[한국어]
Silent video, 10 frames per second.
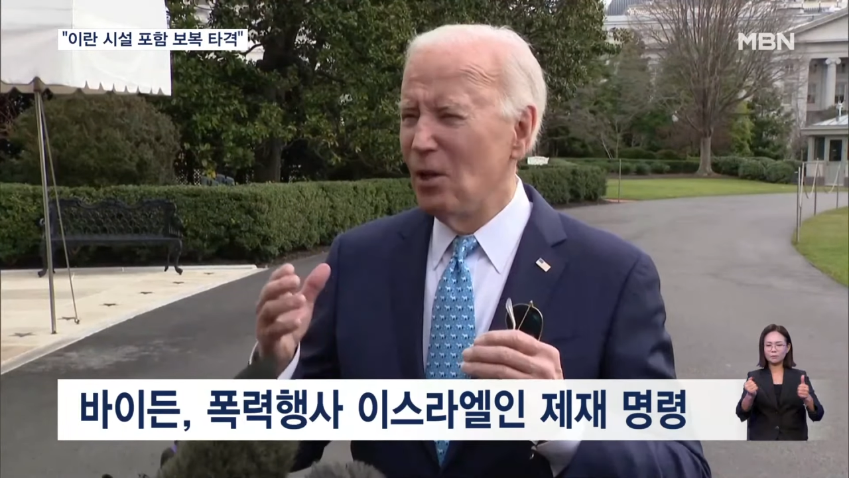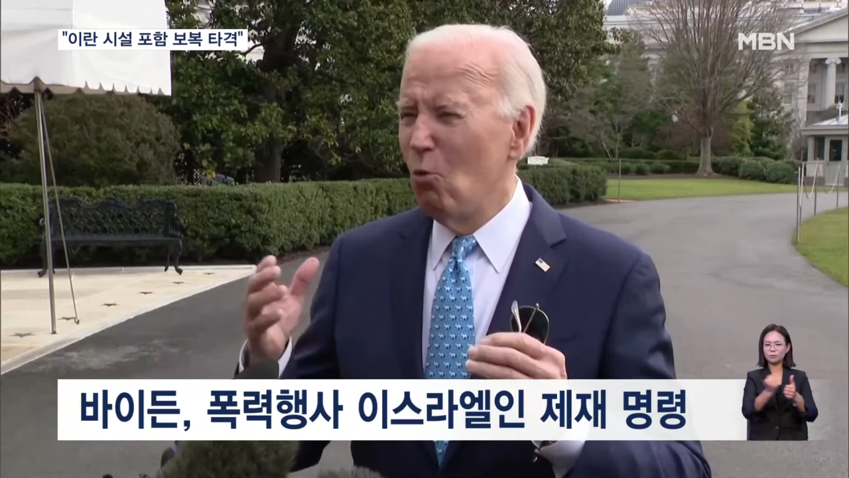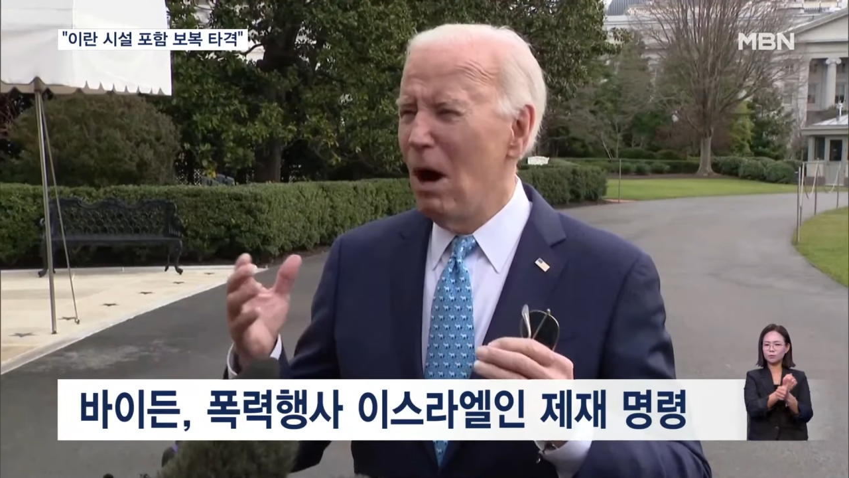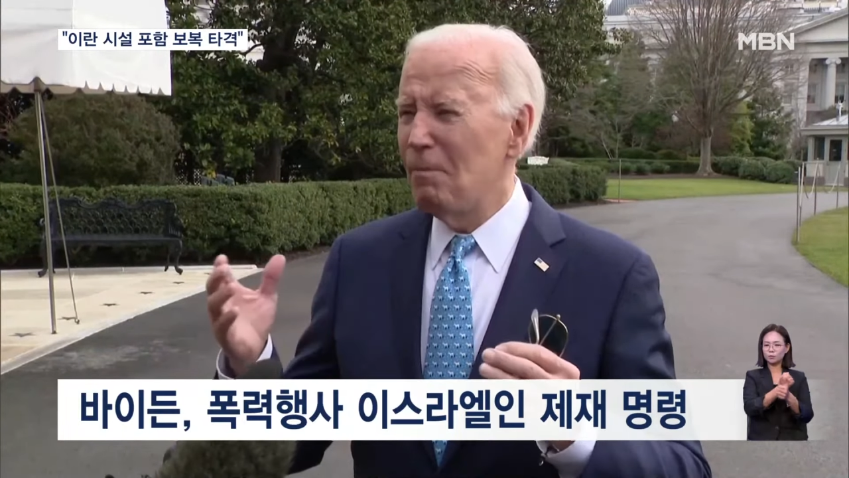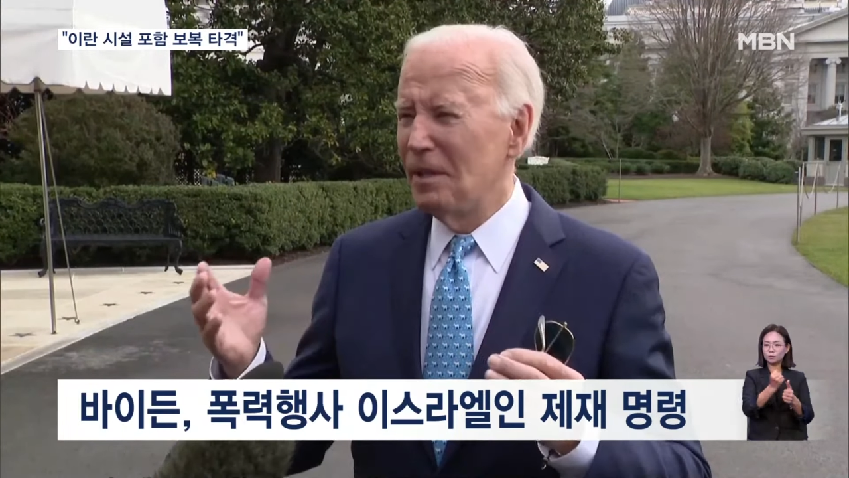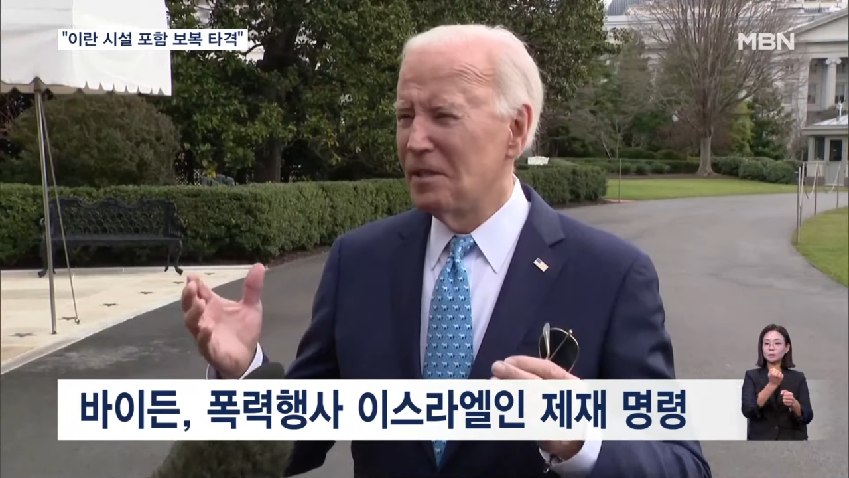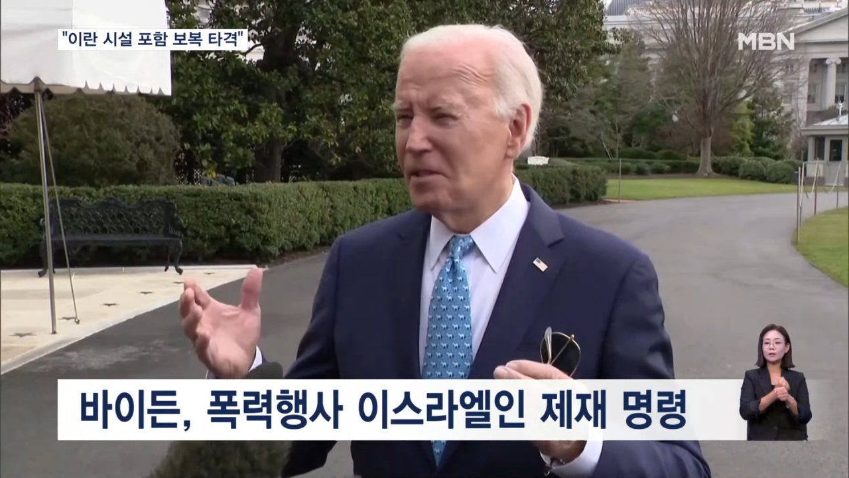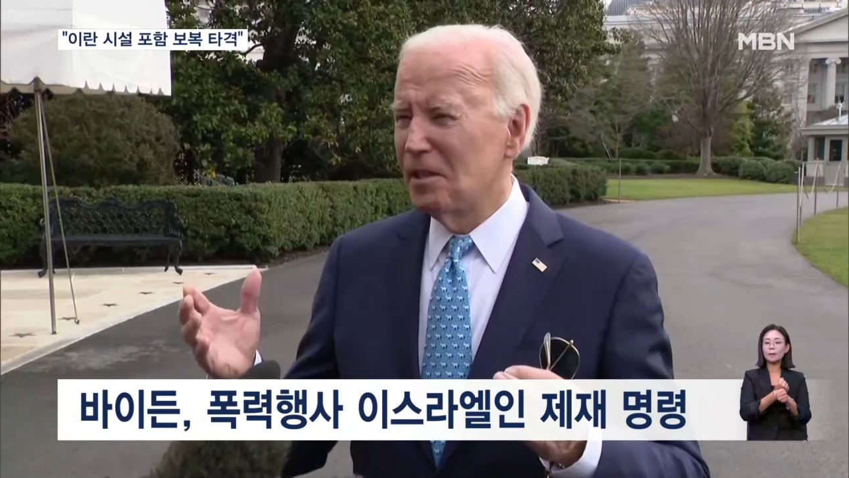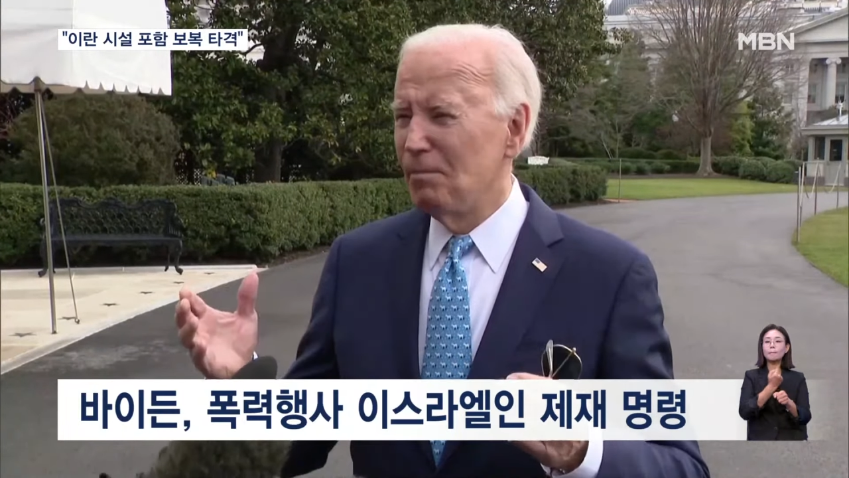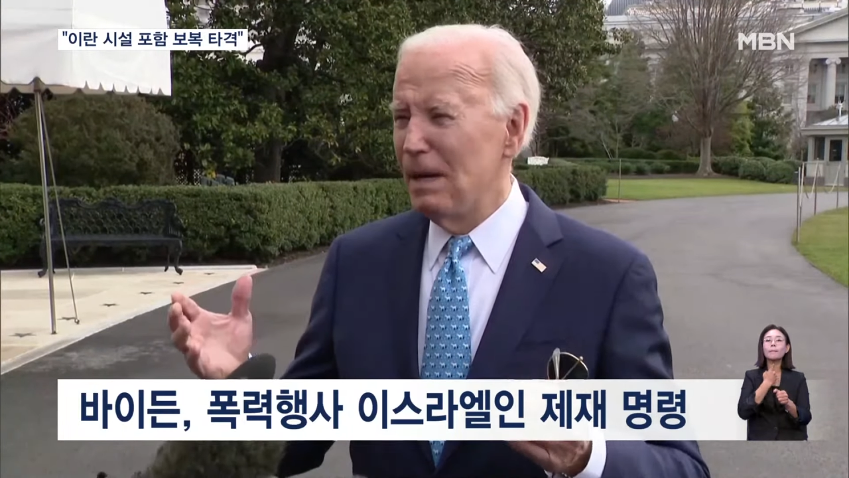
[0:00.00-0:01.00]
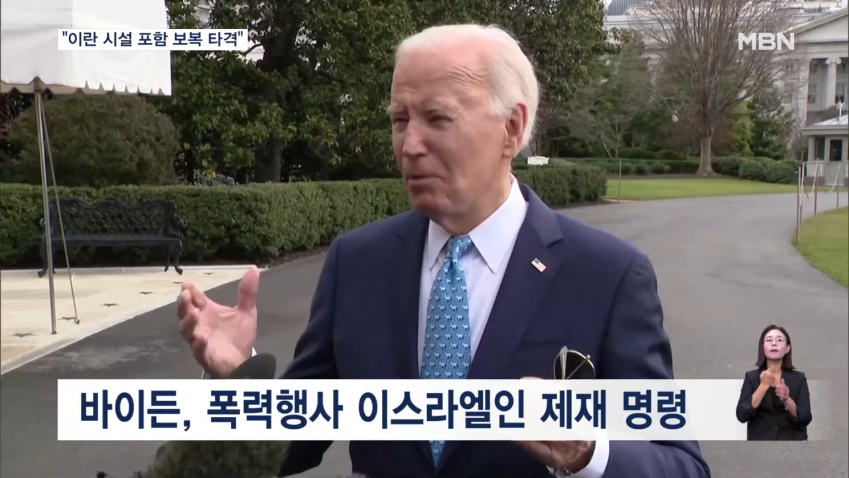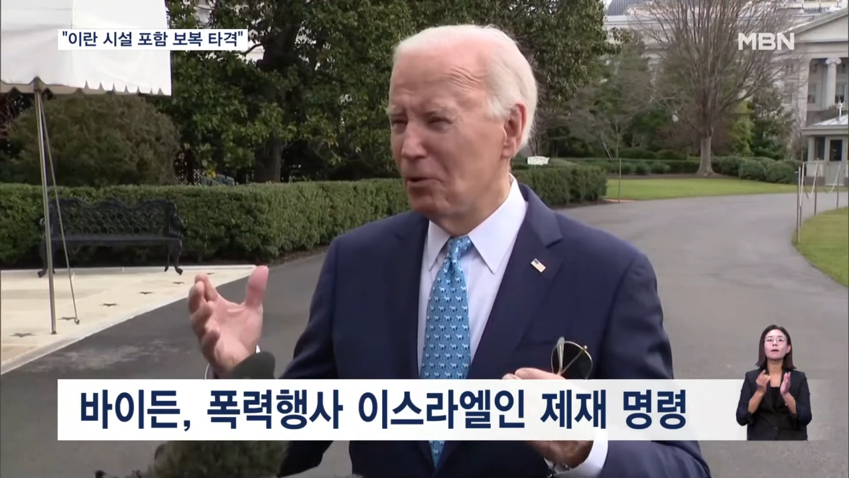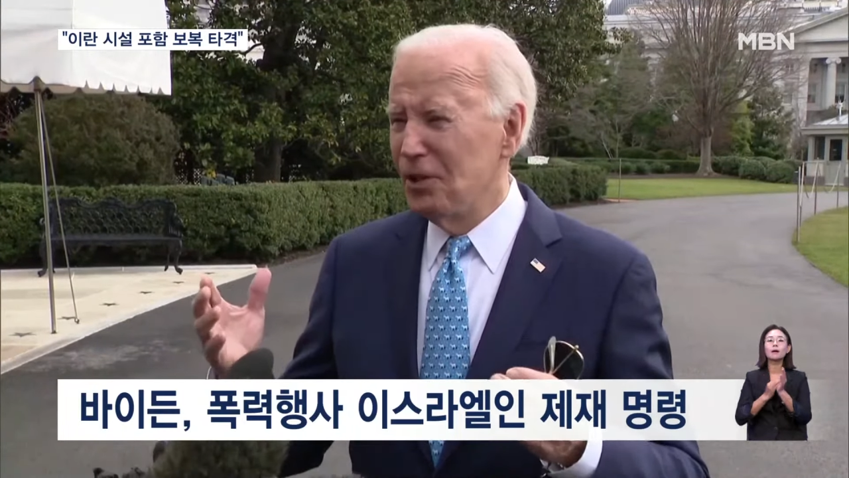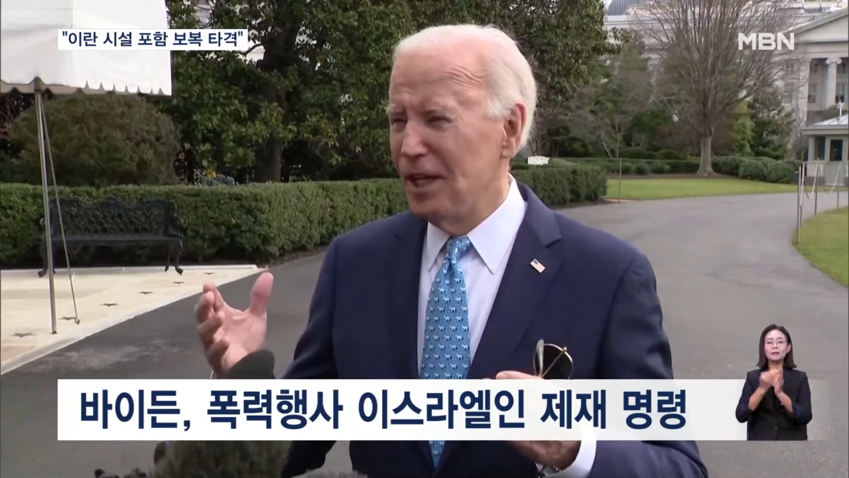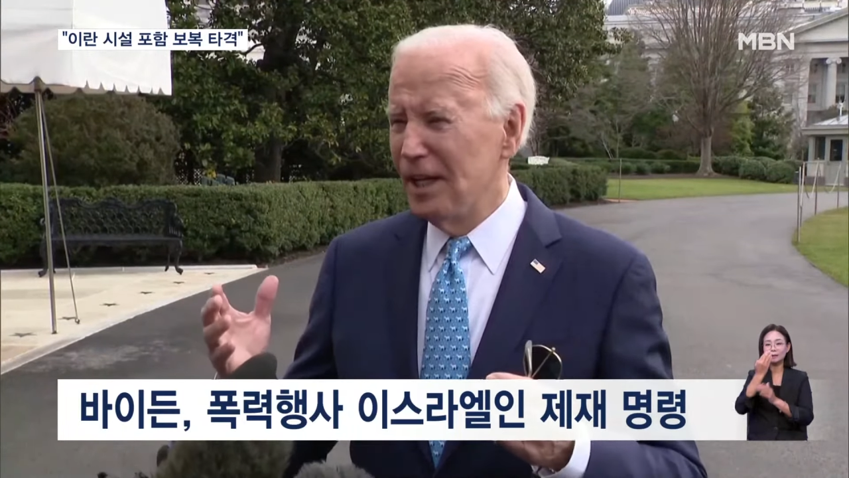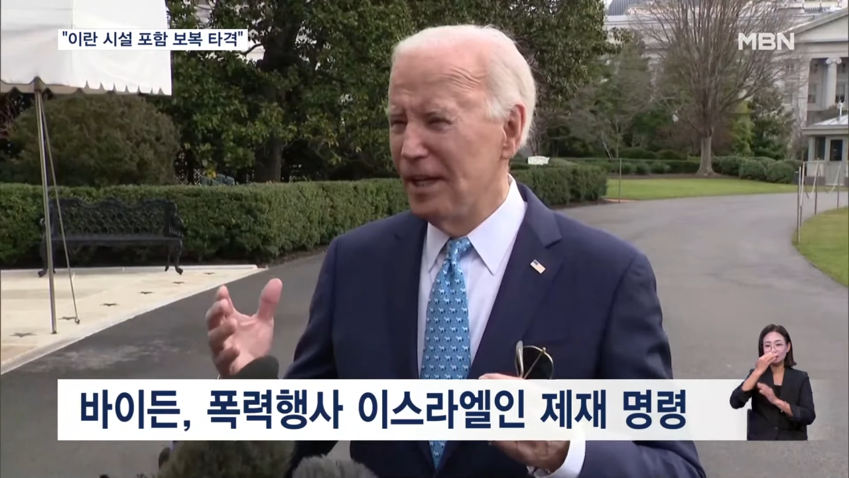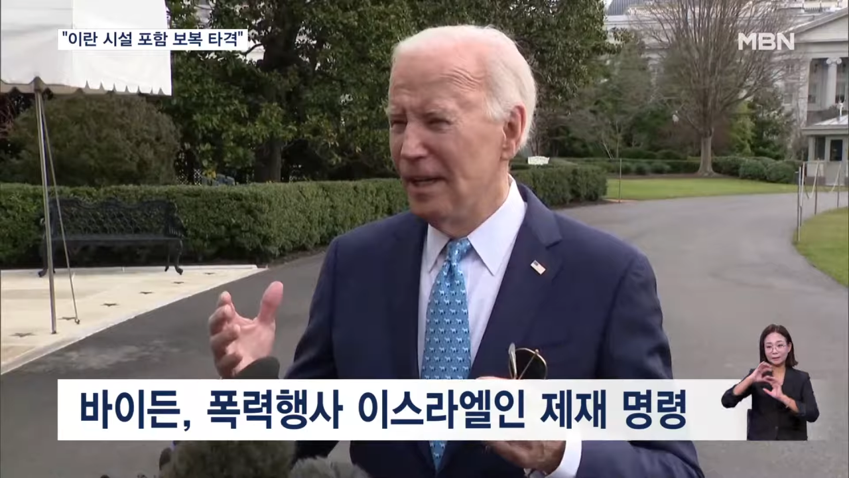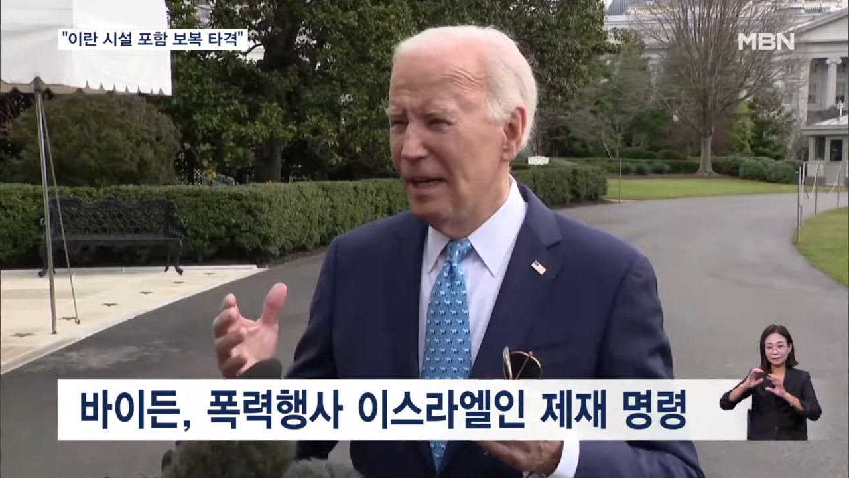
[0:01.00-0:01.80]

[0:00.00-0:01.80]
이스라엘인을 제재하는